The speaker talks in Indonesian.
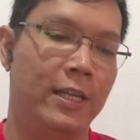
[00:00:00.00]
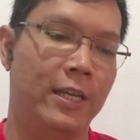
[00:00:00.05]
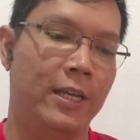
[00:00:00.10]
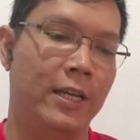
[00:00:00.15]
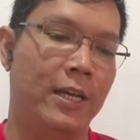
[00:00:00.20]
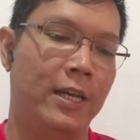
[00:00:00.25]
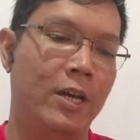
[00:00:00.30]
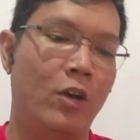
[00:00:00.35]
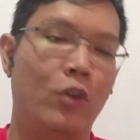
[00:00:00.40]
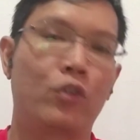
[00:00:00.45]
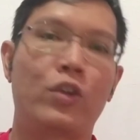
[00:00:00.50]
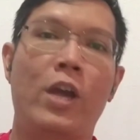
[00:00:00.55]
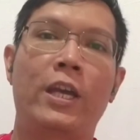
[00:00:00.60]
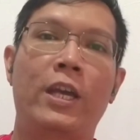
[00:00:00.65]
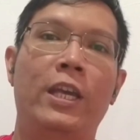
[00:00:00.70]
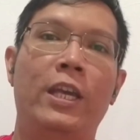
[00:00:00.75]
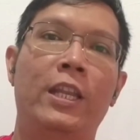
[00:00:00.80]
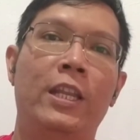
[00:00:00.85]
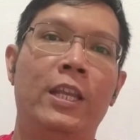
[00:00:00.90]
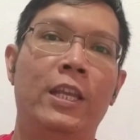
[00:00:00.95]
Eh, kaos
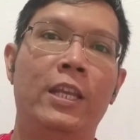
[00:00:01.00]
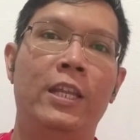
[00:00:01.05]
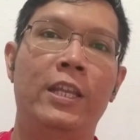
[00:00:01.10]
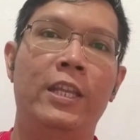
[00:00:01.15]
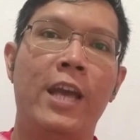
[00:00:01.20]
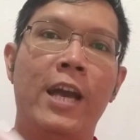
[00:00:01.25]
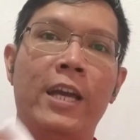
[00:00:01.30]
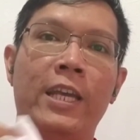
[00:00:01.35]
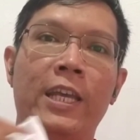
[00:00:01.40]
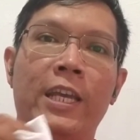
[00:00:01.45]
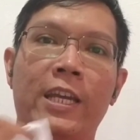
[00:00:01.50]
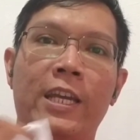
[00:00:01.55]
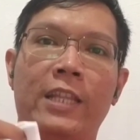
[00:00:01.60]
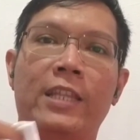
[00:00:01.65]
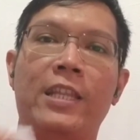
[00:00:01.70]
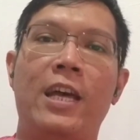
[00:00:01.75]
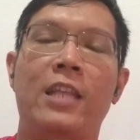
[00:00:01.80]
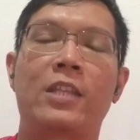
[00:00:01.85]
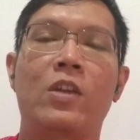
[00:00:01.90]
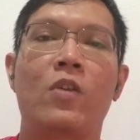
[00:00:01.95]
kaki ini dia
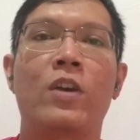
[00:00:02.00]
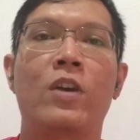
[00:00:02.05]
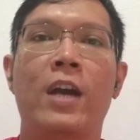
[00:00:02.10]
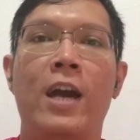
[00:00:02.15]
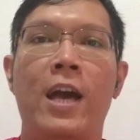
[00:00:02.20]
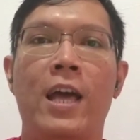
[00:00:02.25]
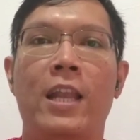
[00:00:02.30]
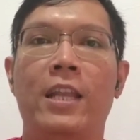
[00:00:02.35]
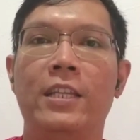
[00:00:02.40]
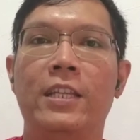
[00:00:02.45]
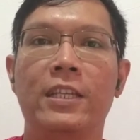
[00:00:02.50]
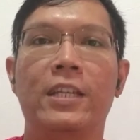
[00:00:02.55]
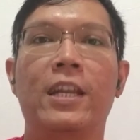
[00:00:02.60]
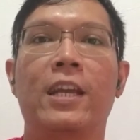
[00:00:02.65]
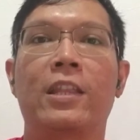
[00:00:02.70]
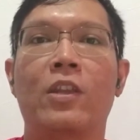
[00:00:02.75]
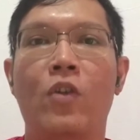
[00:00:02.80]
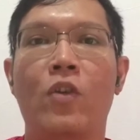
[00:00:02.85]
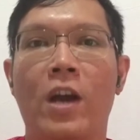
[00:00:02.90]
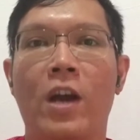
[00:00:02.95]
ngikat atau enggak, licin
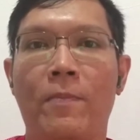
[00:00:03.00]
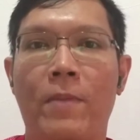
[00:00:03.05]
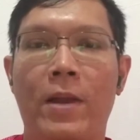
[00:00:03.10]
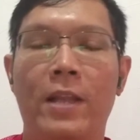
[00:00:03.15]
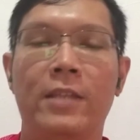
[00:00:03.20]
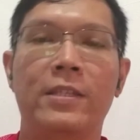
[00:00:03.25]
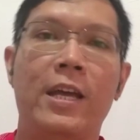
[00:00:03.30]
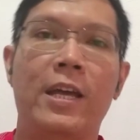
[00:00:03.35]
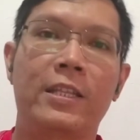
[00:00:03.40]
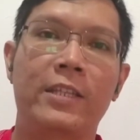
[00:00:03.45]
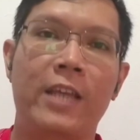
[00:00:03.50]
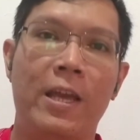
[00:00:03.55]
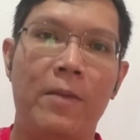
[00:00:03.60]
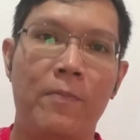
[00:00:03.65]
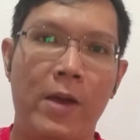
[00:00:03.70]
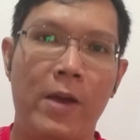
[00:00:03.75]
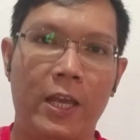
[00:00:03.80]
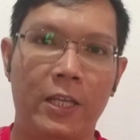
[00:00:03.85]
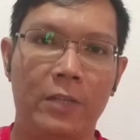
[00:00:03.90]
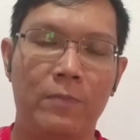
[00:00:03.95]
atau enggak pada saat
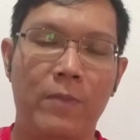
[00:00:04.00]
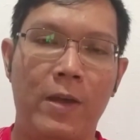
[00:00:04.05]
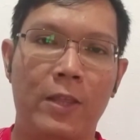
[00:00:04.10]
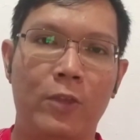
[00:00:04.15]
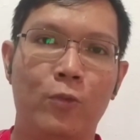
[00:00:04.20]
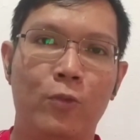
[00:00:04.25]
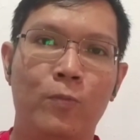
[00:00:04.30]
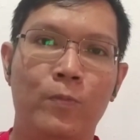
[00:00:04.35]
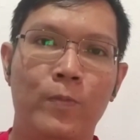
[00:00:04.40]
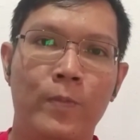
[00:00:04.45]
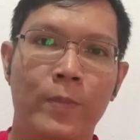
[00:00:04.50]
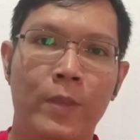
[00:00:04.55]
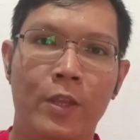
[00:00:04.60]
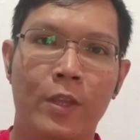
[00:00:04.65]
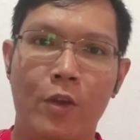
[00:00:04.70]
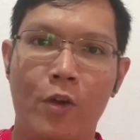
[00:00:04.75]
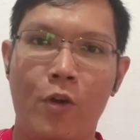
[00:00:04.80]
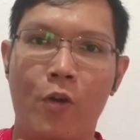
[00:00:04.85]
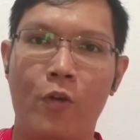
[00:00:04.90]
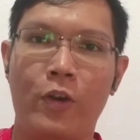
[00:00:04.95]
saya pakai sepatu.
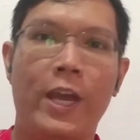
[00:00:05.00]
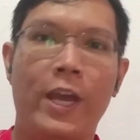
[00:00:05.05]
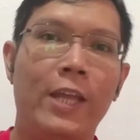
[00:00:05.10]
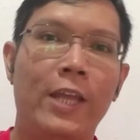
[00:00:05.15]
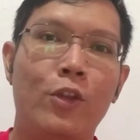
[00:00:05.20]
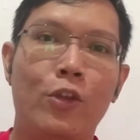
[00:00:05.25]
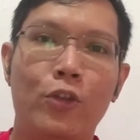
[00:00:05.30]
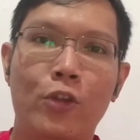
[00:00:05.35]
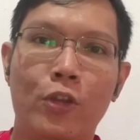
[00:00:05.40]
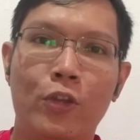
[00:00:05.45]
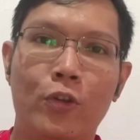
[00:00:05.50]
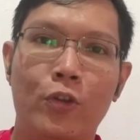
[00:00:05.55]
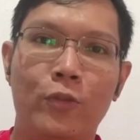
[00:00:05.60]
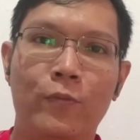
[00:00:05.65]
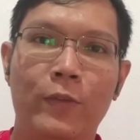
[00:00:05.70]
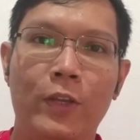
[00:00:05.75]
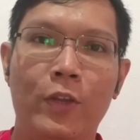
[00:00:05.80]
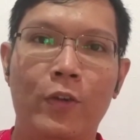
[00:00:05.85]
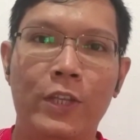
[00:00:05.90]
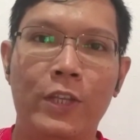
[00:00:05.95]
Oke, tonton
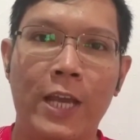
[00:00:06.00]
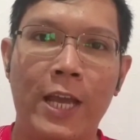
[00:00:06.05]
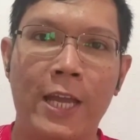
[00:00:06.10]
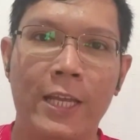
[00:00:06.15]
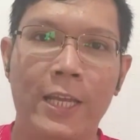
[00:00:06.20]
terus videonya.